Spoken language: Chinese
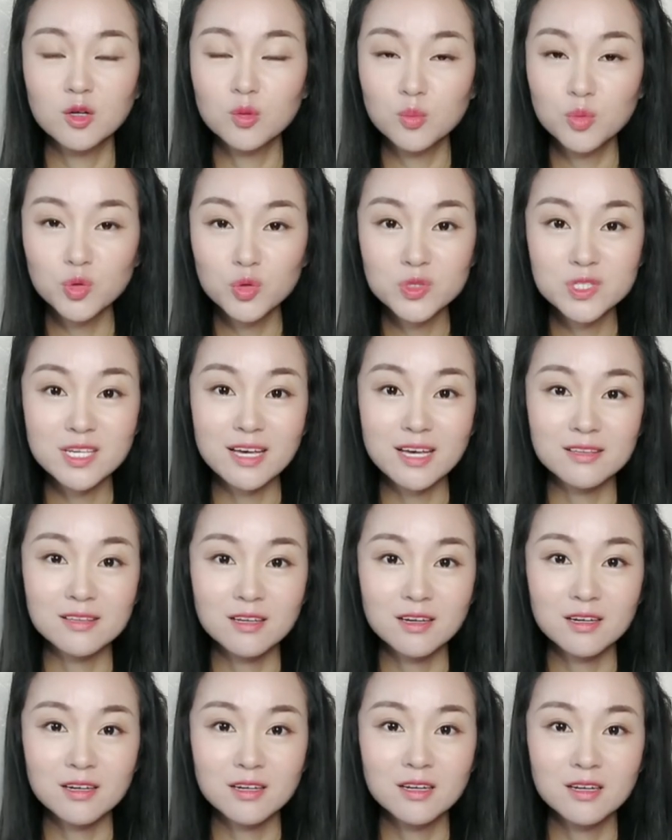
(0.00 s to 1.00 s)
目前
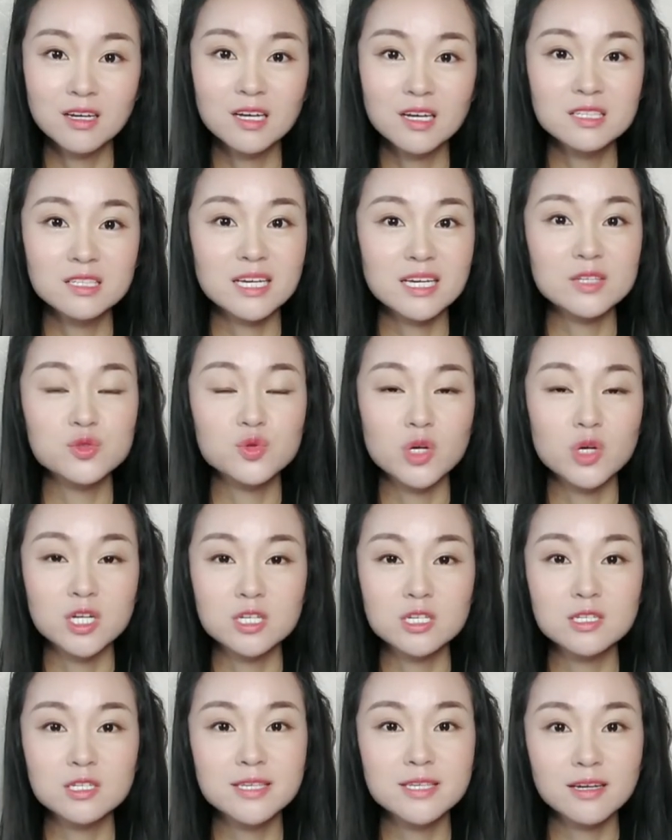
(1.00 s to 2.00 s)
呢，在全
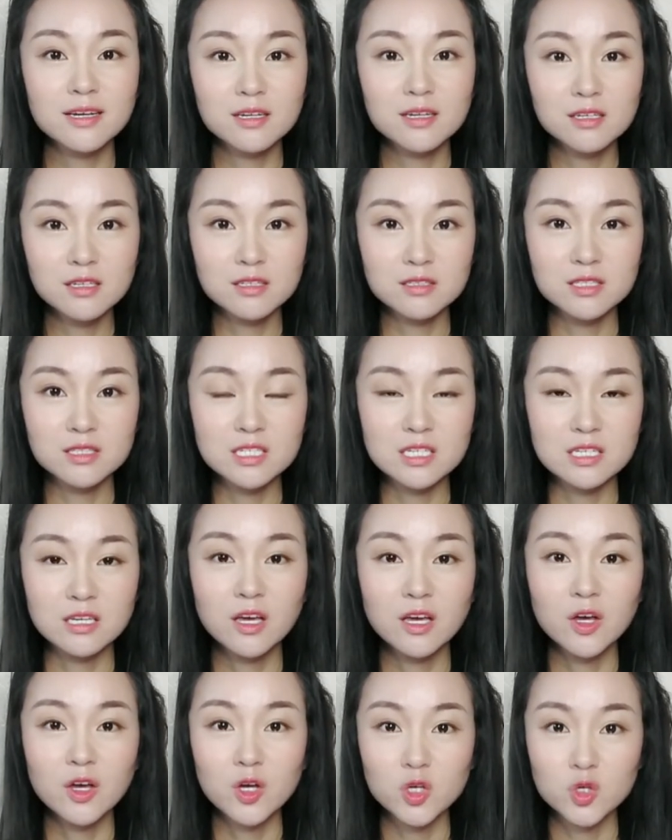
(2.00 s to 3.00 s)
世界各地
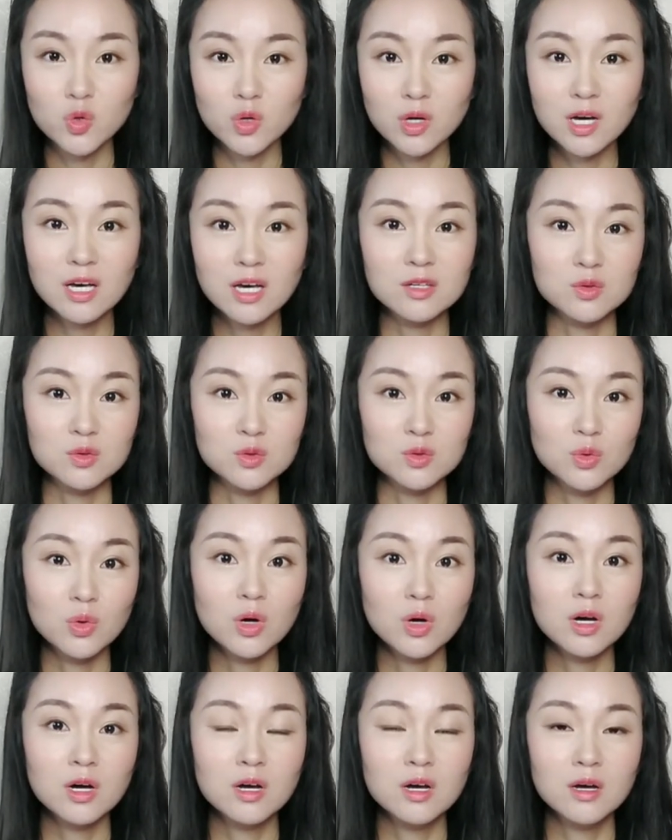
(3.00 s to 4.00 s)
有很
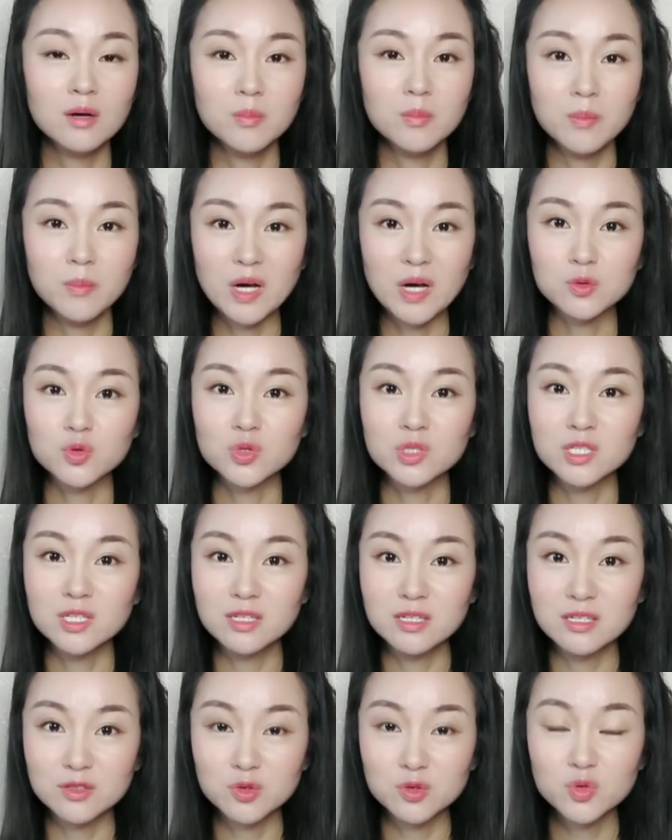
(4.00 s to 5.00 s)
多保存着
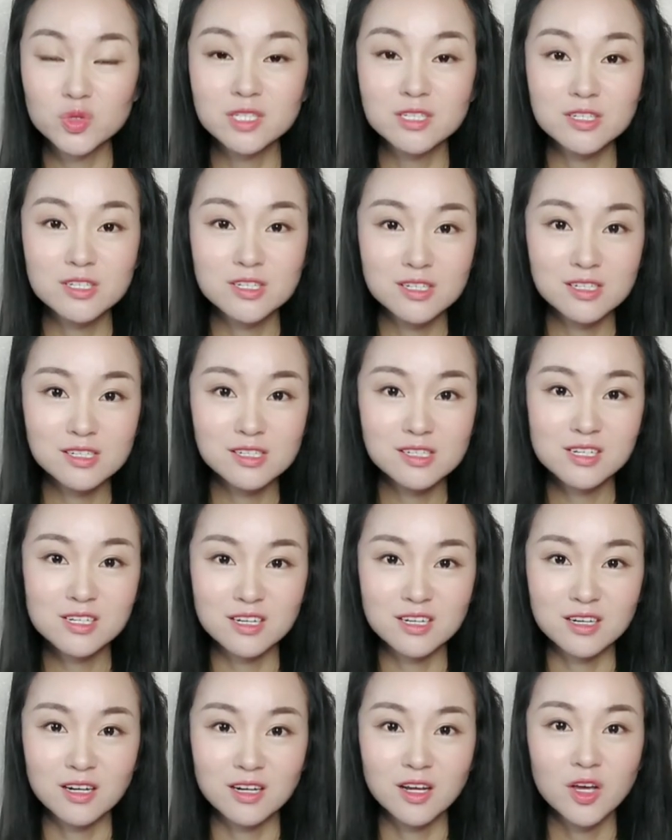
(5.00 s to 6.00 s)
零的知
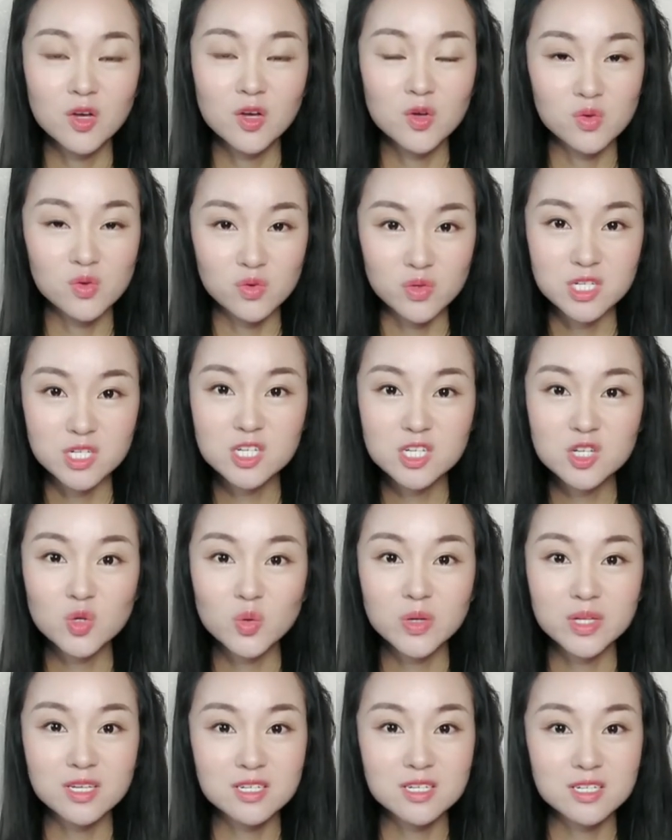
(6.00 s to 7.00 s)
识与智
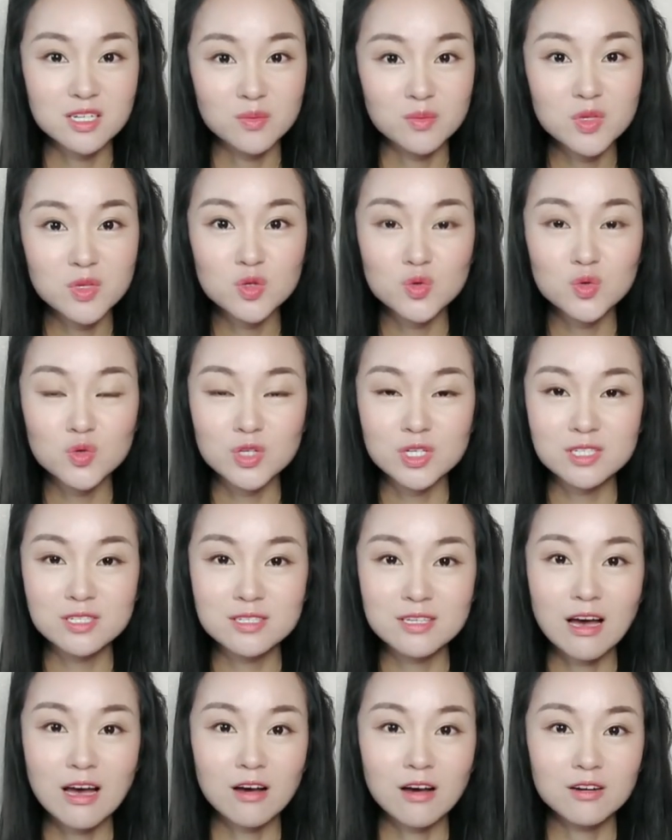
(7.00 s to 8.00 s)
慧的神秘学
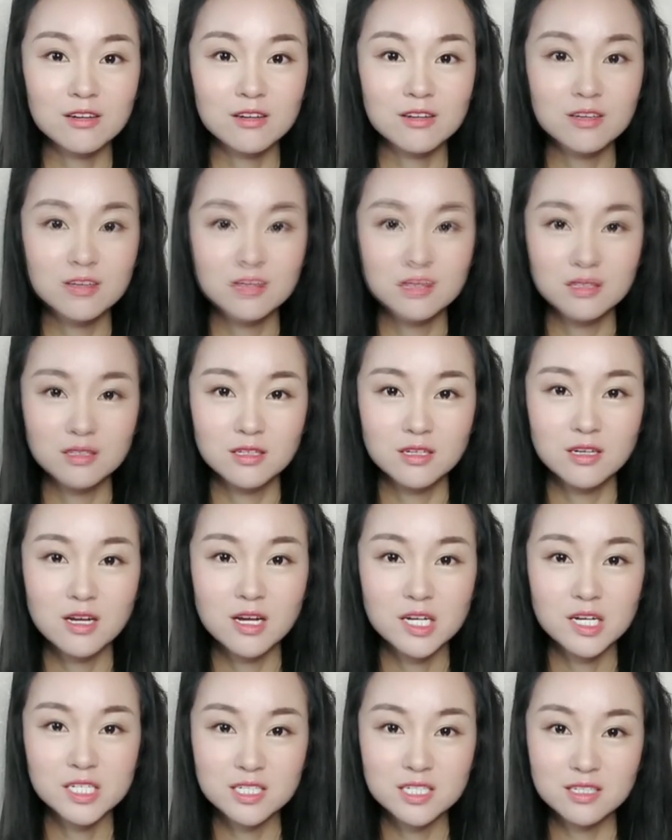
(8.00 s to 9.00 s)
校。
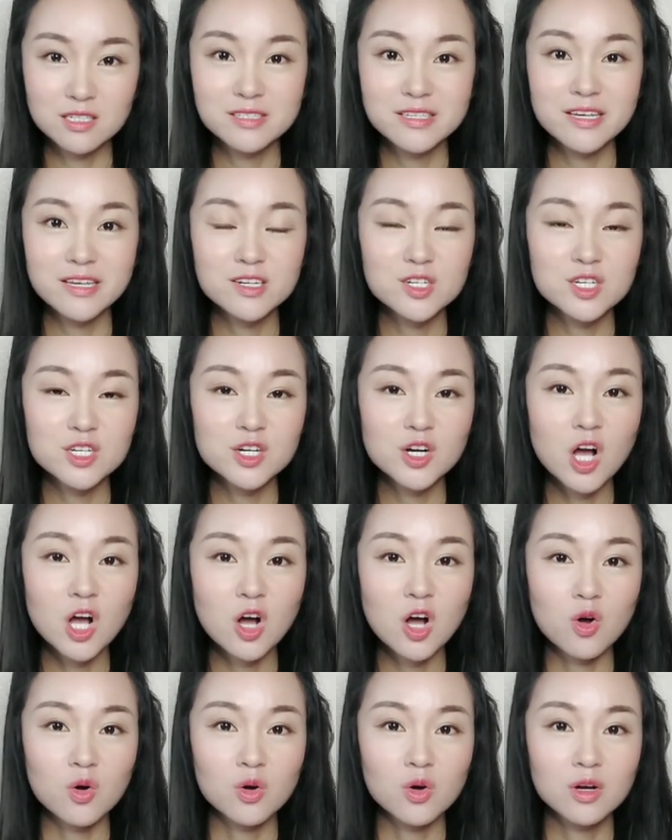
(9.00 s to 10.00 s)
事件之
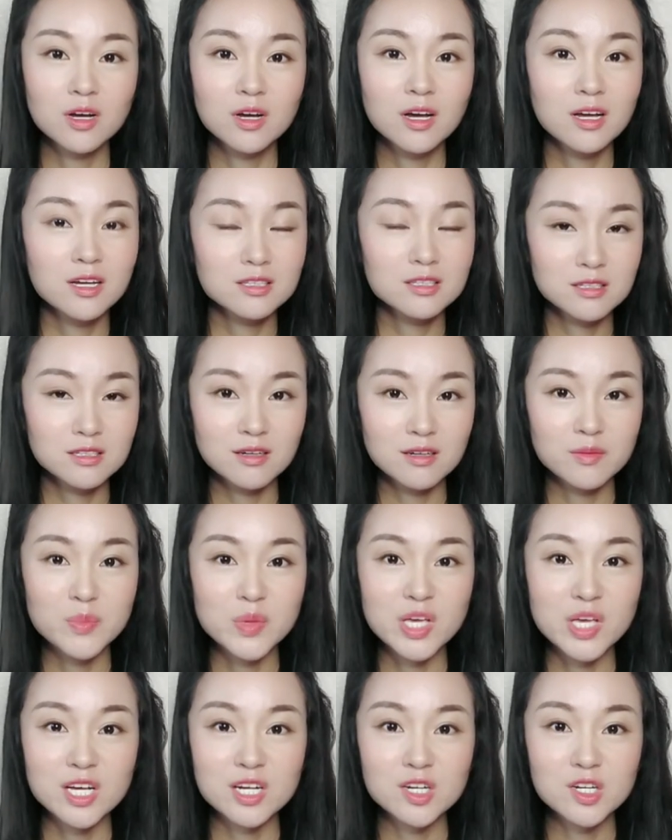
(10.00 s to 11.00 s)
后，特
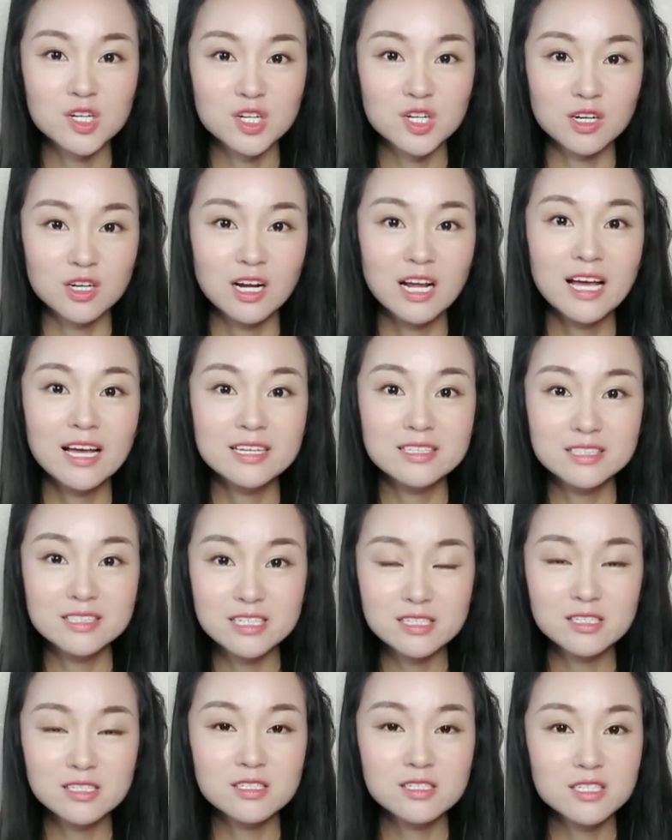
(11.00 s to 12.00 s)
别是第
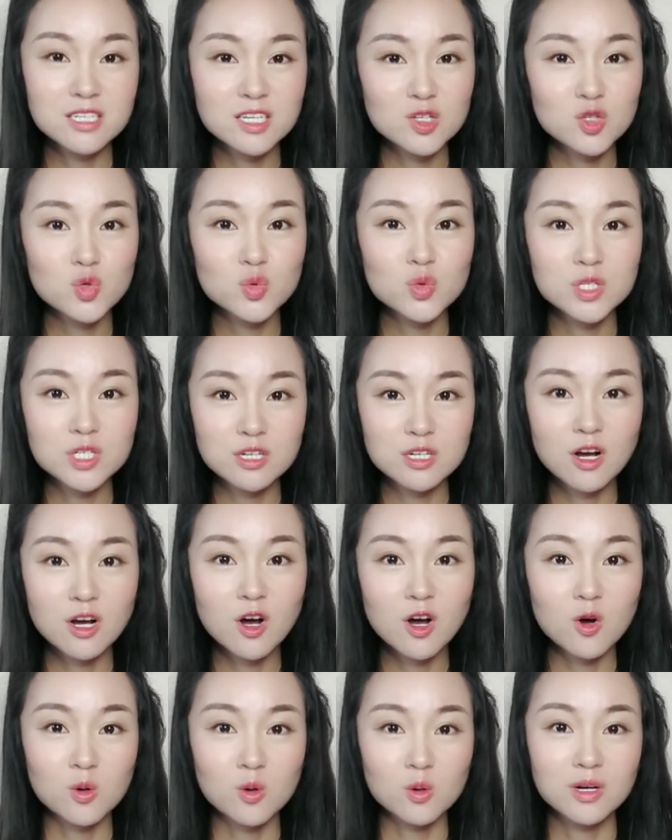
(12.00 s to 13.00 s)
一次接触之
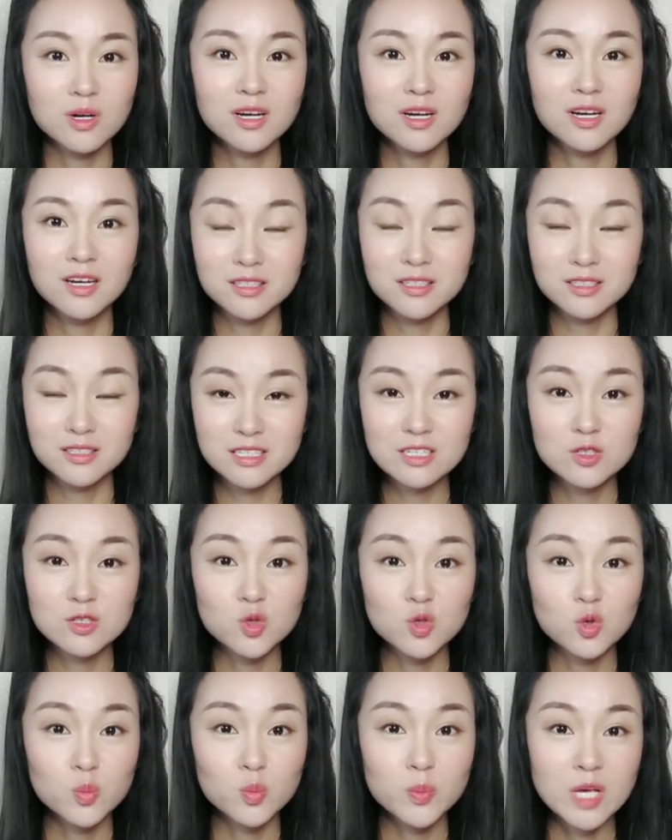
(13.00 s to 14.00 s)
后，地
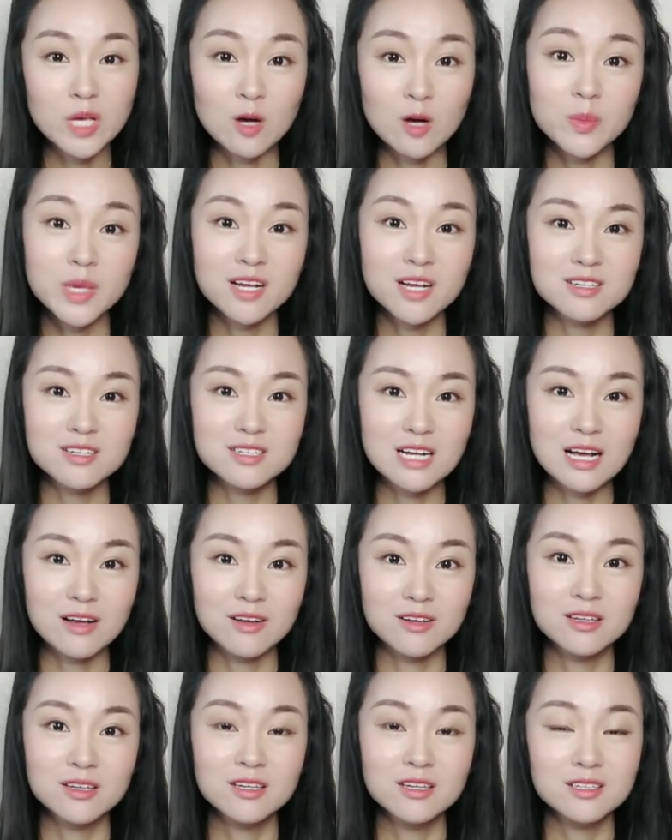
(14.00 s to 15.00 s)
球表面上
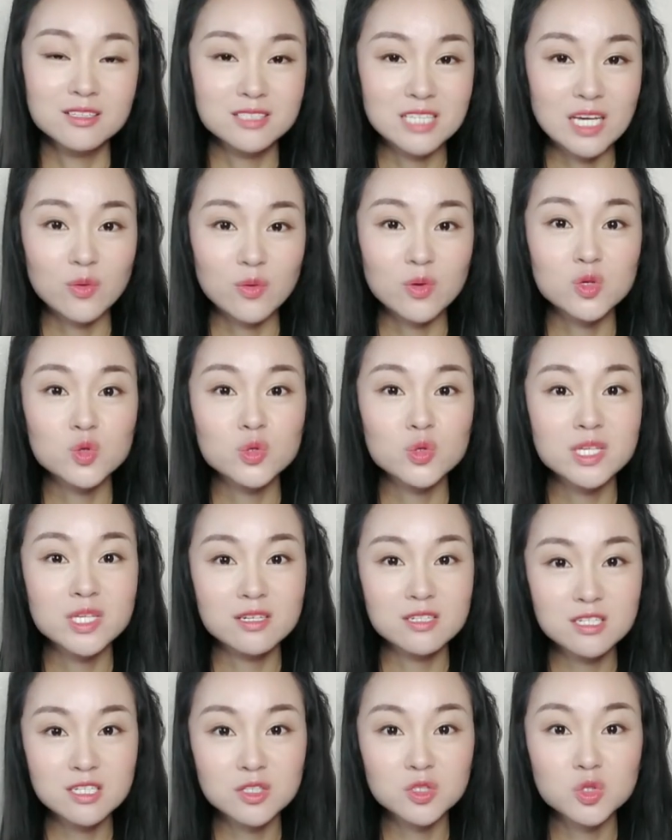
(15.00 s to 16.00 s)
才会出
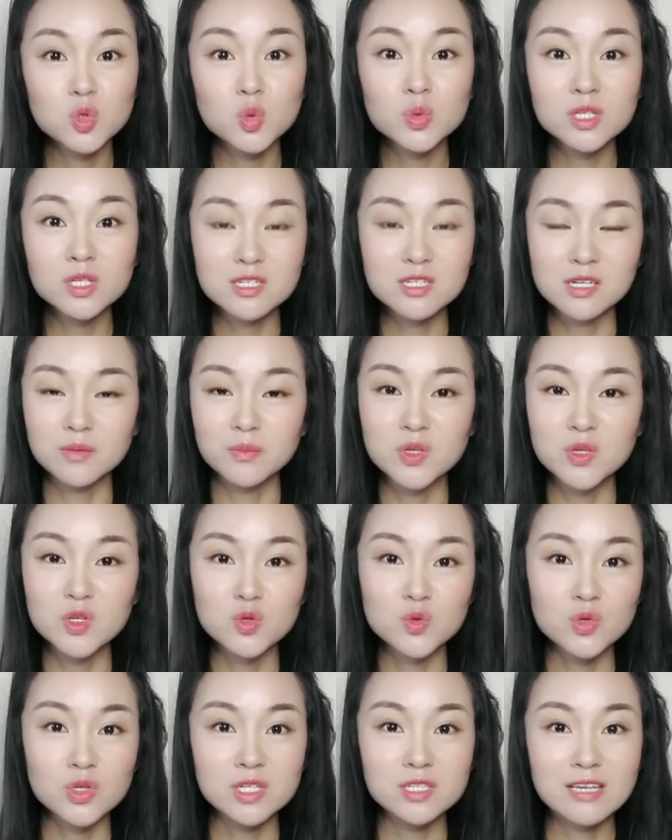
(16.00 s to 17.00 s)
现正宗的神秘
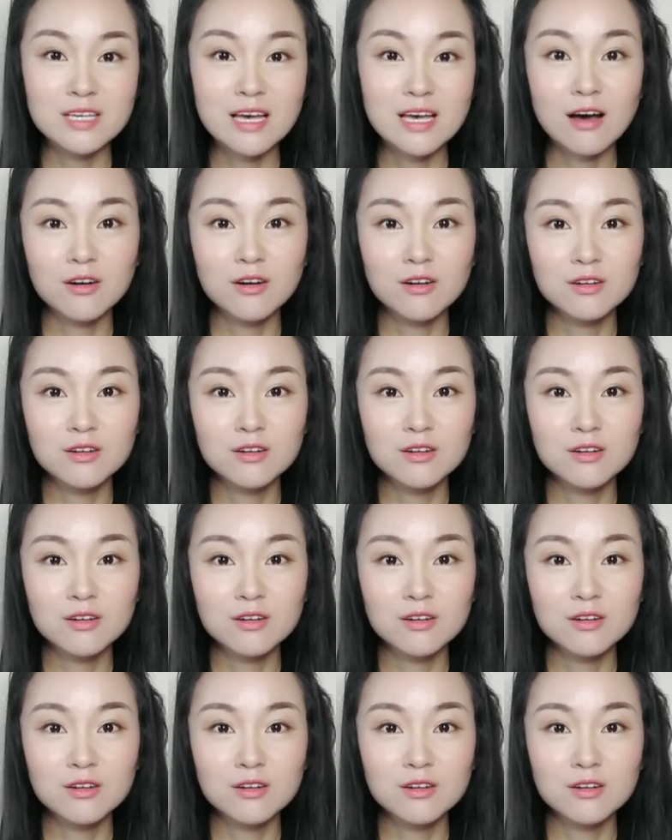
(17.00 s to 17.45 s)
学校。